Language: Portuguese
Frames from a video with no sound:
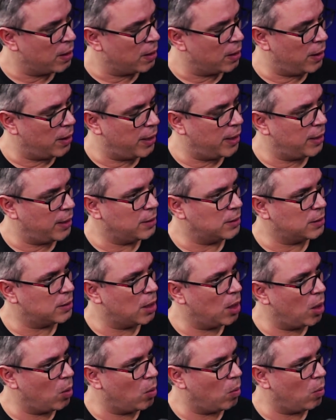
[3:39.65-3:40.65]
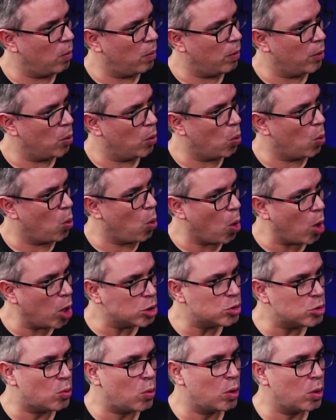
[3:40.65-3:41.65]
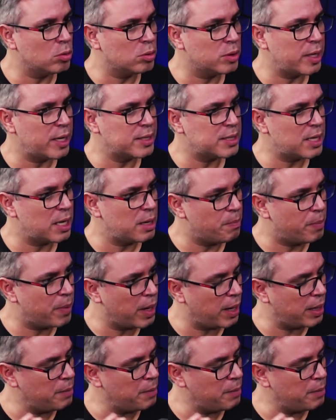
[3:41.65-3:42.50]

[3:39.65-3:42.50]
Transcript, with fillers: Né? Então, eu gosto quando tem essa impre...